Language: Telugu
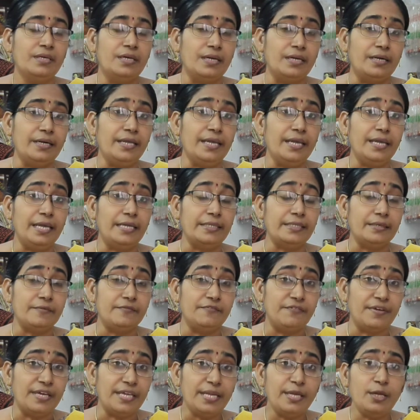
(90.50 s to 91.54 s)
అంటే ద
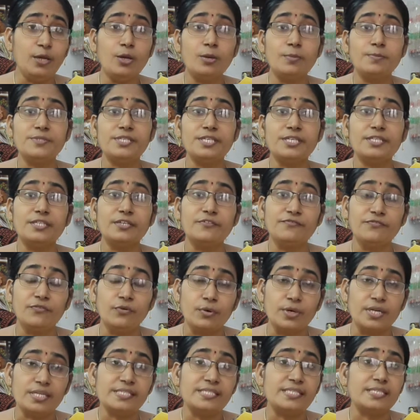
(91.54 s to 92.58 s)
వెరీ ఆబ్జెక్ట్ ఆఫ్
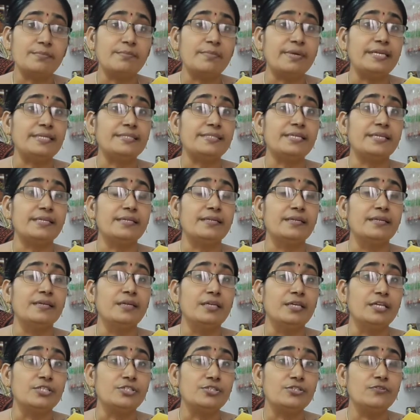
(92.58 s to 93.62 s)
ఫోరెన్సిక్ మెడిసిన్
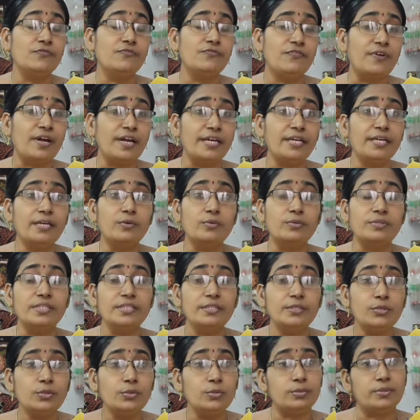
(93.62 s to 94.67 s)
ఈజ్ టు ఫైండ్ అవుట్
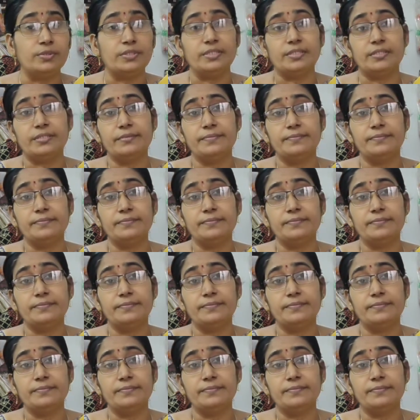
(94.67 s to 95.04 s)
ది ట్రూత్